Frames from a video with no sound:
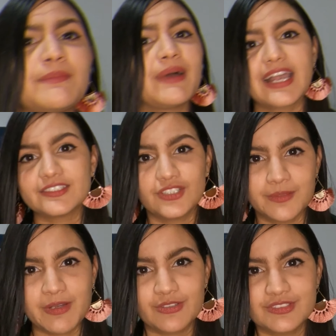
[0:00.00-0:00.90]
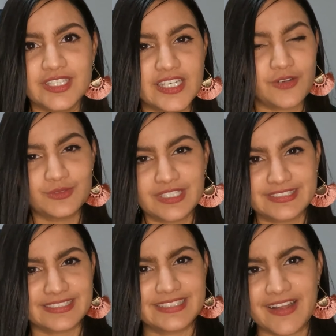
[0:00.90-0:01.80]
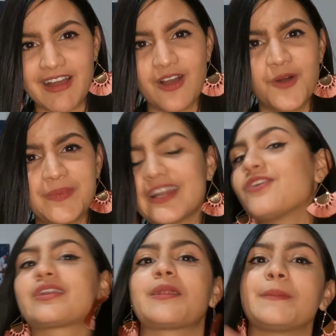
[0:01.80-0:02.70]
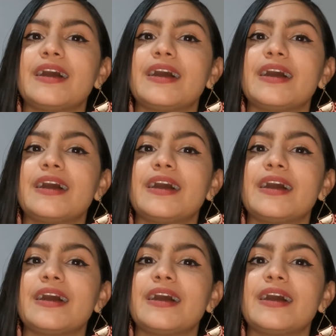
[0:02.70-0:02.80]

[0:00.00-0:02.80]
en vacaciones me conseguía un tercer trabajo para ahorrar